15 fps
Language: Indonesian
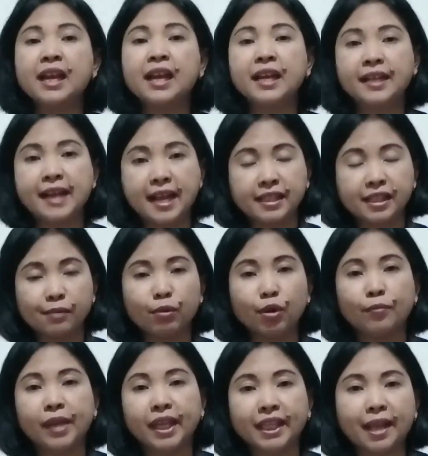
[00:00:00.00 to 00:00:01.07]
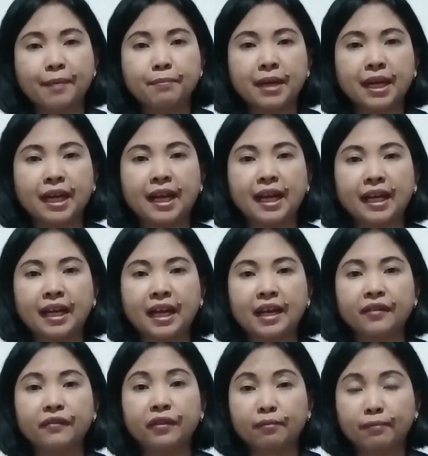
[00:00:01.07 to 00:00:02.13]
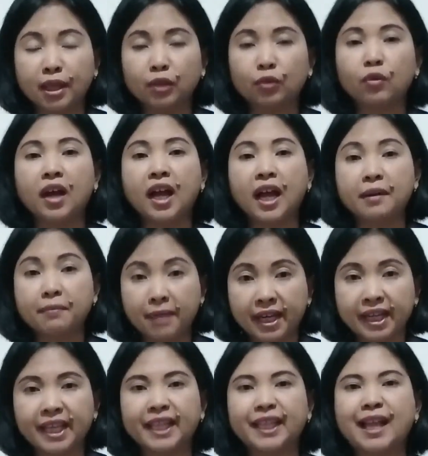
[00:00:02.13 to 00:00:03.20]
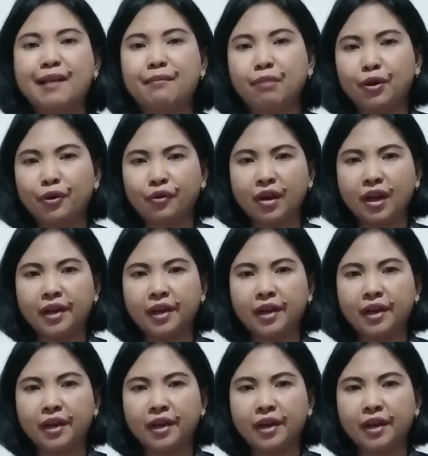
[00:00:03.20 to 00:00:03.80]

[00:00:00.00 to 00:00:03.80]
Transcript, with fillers: Dan sebelum kita mendengarkan firman Tuhan, mari kita berdoa